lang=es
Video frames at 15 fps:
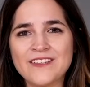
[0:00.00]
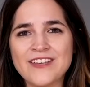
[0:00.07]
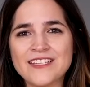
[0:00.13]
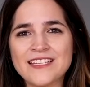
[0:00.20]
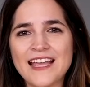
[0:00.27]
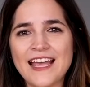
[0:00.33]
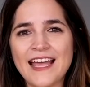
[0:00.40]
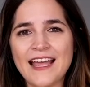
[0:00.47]

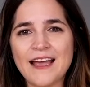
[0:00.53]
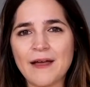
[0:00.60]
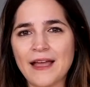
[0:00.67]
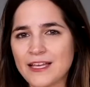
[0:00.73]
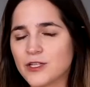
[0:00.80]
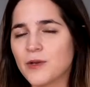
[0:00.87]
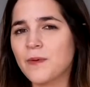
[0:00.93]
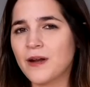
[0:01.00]
Entonces,
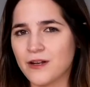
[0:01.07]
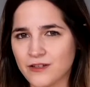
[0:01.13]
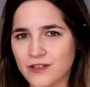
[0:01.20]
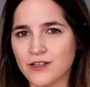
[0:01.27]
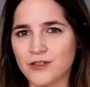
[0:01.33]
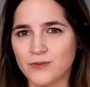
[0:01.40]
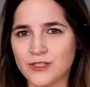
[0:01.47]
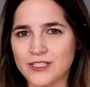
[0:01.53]
eso para
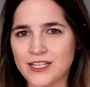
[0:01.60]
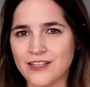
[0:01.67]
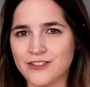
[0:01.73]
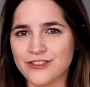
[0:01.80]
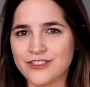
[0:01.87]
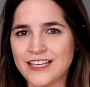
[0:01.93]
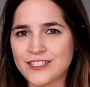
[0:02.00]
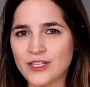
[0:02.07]
nosotros,
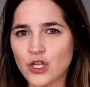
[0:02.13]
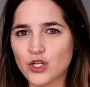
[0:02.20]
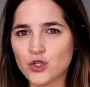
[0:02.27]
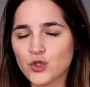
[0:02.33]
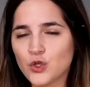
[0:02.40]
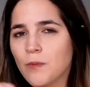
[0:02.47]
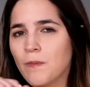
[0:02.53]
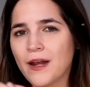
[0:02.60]
muchachos, es
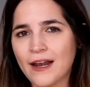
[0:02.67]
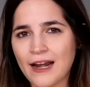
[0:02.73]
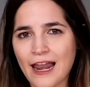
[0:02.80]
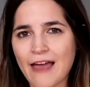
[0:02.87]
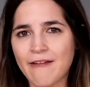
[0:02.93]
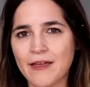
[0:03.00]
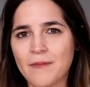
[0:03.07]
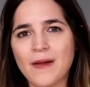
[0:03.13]
súper
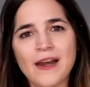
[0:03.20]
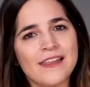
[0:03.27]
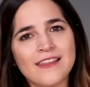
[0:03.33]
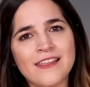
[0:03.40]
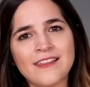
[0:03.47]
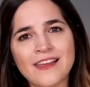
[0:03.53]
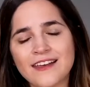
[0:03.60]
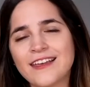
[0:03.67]
clave para
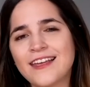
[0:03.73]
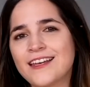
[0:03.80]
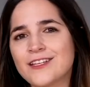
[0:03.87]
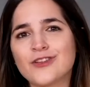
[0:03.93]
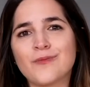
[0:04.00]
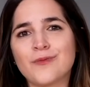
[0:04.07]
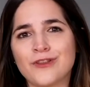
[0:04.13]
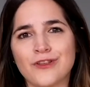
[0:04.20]
entender
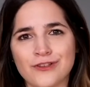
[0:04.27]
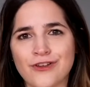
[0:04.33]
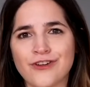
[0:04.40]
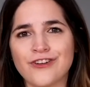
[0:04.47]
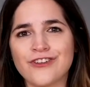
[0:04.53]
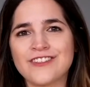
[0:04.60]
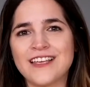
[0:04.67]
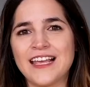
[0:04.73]
quiénes somos
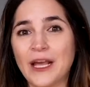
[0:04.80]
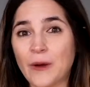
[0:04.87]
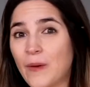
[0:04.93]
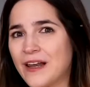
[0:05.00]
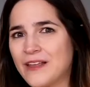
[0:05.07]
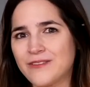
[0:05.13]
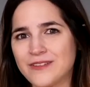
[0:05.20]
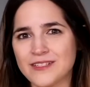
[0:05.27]
nosotros y
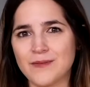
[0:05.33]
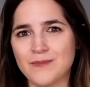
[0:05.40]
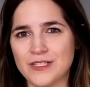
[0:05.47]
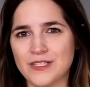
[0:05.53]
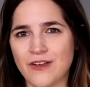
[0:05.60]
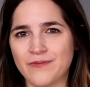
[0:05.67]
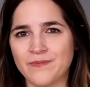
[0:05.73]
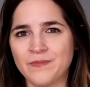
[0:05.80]
cuál es nuestra
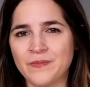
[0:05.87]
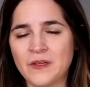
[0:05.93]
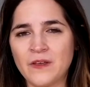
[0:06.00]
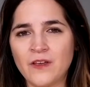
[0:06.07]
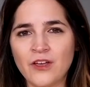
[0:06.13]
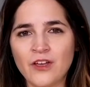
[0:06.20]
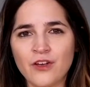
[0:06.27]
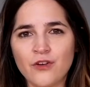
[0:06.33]
misión.
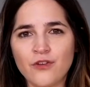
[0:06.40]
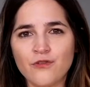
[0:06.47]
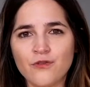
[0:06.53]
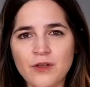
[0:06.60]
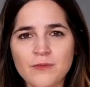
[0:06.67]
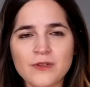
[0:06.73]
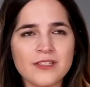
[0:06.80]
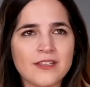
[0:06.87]

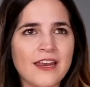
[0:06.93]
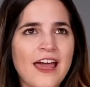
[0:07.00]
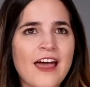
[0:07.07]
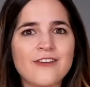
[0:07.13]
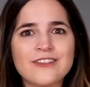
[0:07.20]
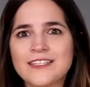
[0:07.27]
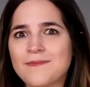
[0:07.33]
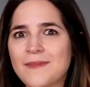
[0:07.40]
Fuimos
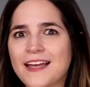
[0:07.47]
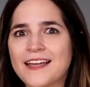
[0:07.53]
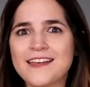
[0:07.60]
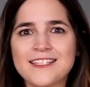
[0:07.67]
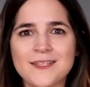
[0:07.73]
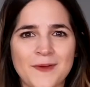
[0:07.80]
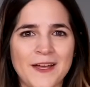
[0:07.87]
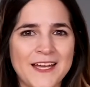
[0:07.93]
creados
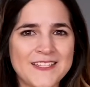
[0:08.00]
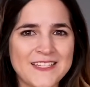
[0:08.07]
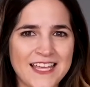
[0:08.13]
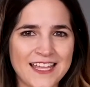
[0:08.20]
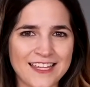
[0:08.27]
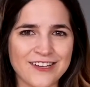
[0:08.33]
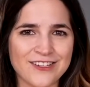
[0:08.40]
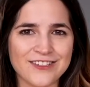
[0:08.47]
imagen y
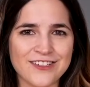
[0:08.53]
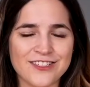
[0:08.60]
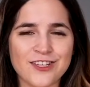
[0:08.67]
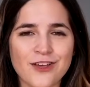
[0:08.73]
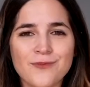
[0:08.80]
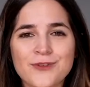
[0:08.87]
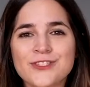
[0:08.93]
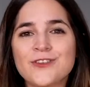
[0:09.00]
semejanza de Dios.
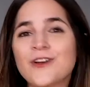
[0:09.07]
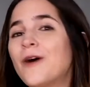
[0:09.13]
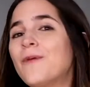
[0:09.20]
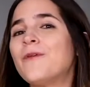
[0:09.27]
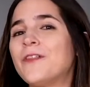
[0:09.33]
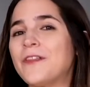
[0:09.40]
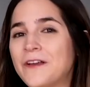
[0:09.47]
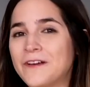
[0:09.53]
Somos
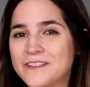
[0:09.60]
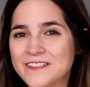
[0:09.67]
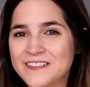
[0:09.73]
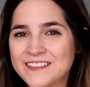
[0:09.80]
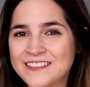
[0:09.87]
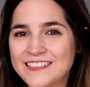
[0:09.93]
como Dios.